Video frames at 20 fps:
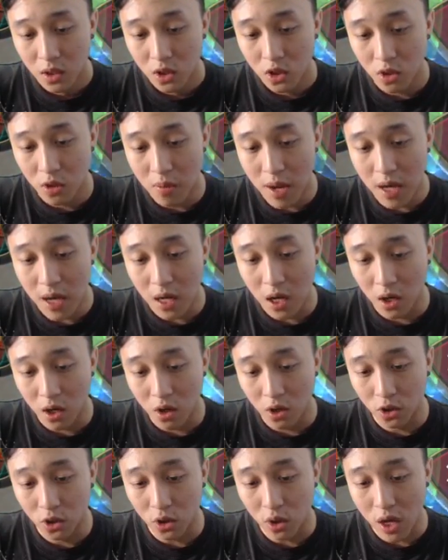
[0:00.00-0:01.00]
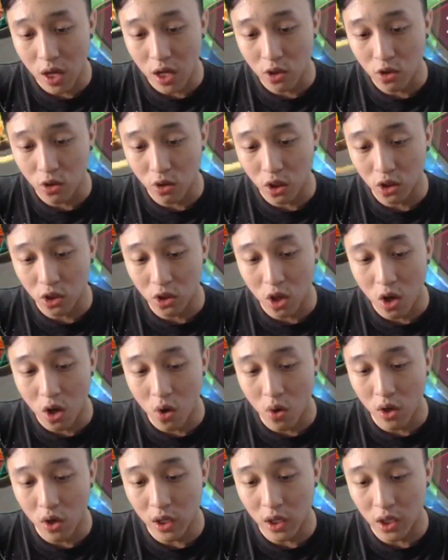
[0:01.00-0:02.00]
Cuma kalau untuk hancurin
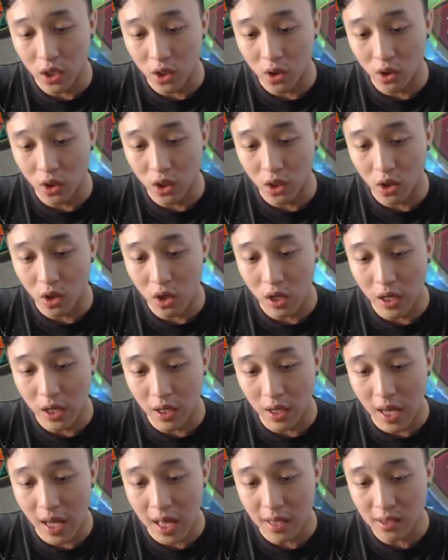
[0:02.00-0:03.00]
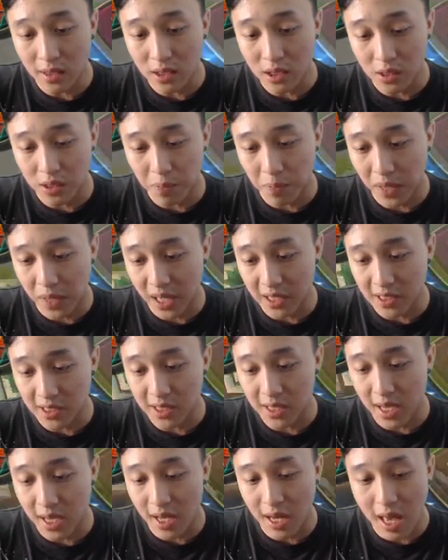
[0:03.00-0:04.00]
tower, hero-hero ngerat, flash
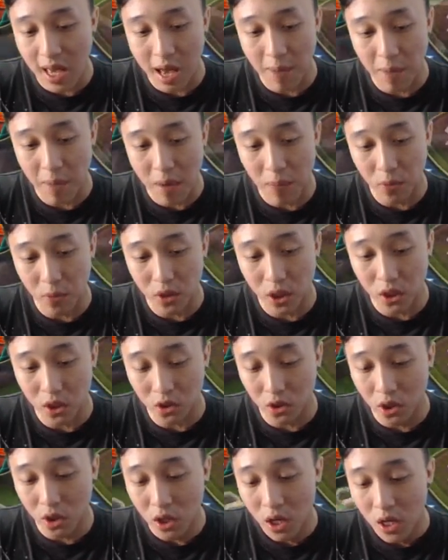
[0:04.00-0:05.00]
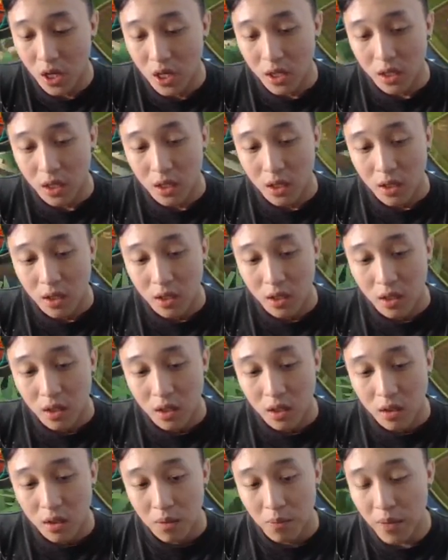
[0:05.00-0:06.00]
nyala apapun itu,
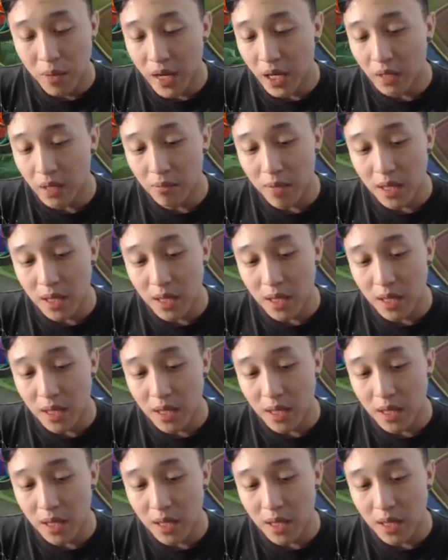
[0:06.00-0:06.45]
Bane